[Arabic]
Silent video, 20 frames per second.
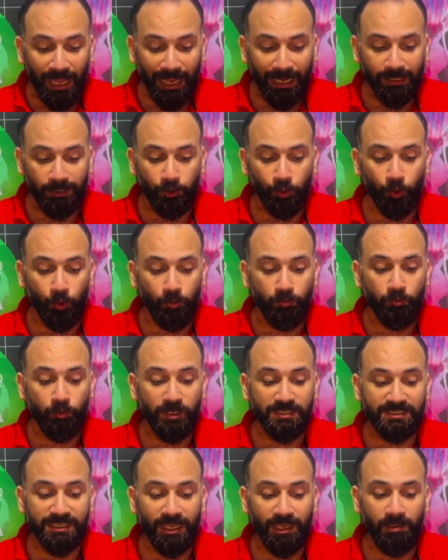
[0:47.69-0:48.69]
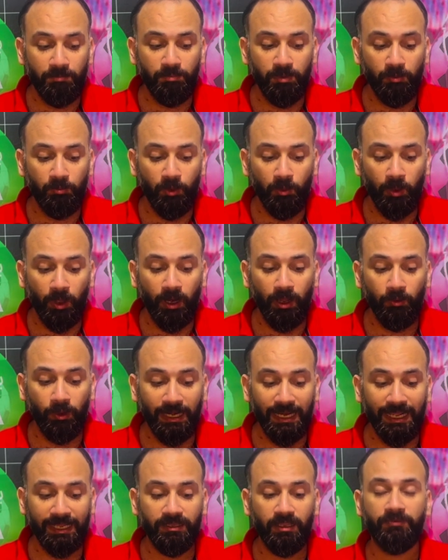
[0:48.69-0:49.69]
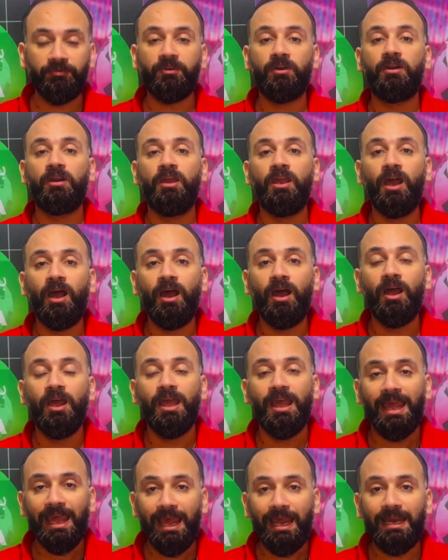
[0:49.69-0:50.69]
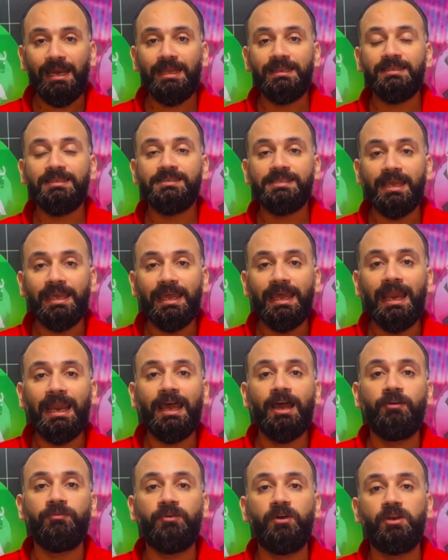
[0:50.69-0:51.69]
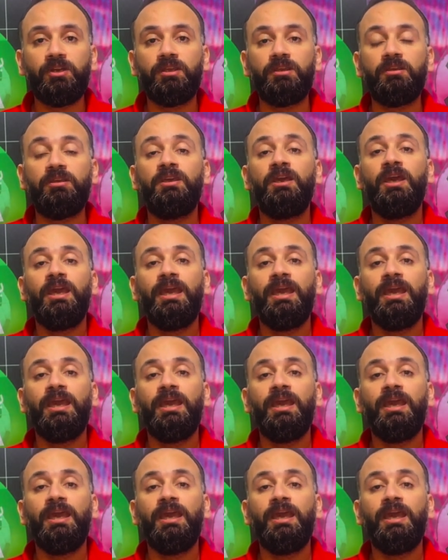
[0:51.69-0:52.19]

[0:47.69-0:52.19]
اليوم وسعيد بالمباراة والأهداف الرائعة التي سجلها فريقي